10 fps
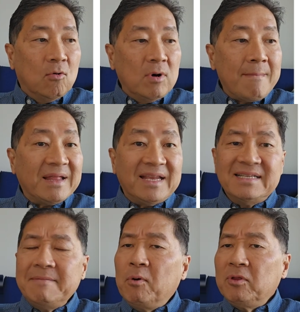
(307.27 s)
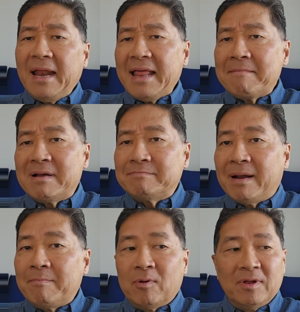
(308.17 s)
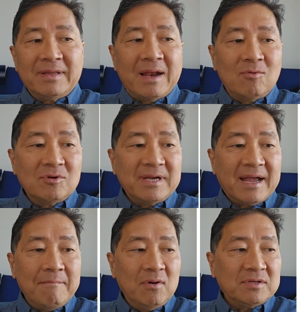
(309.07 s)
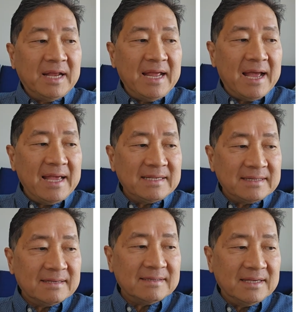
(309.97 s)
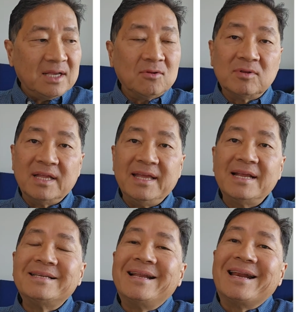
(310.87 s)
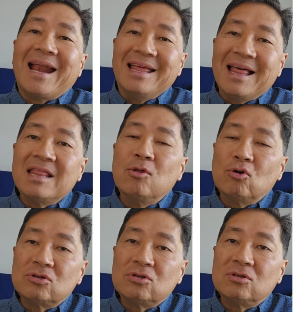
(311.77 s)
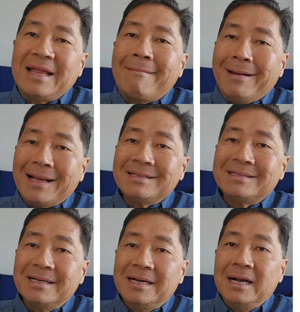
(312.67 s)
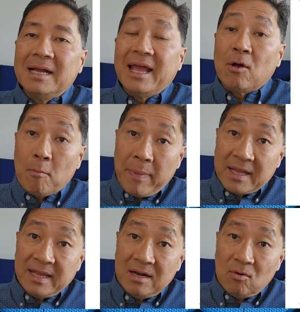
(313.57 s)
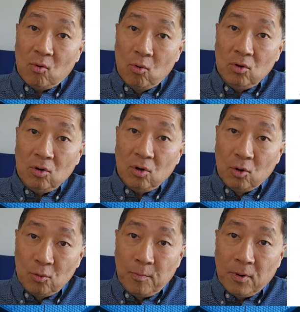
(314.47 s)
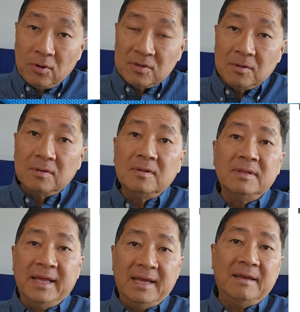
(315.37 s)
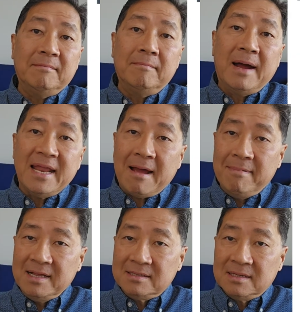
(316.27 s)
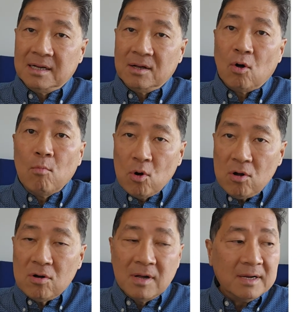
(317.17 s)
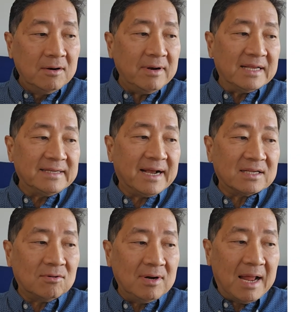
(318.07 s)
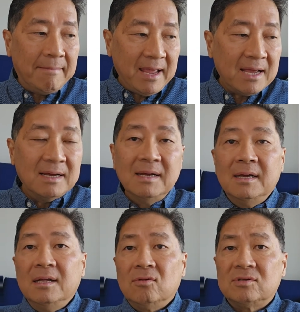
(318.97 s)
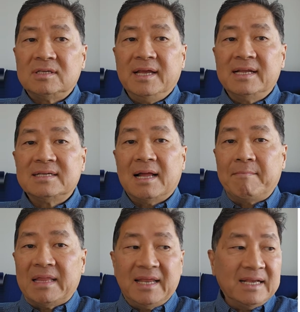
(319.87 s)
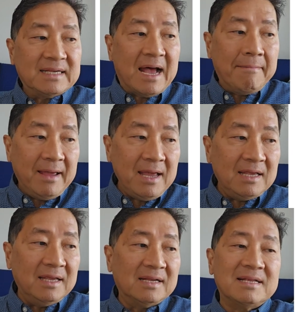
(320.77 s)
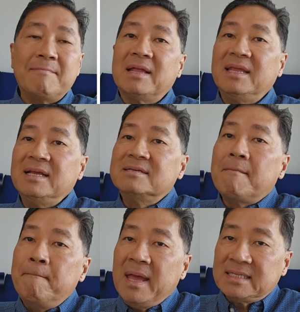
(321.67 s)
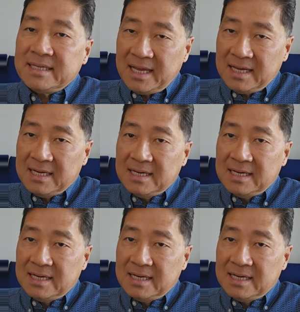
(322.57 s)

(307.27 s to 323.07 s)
Una matriz tipo T, nada más para ponerte algunos ejemplos, sería estas. Es en donde tienes en realidad dos tablas que comparten un grupo de variables común, ¿no? En este caso la B. Entonces tienes la matriz AB y tienes la matriz BC.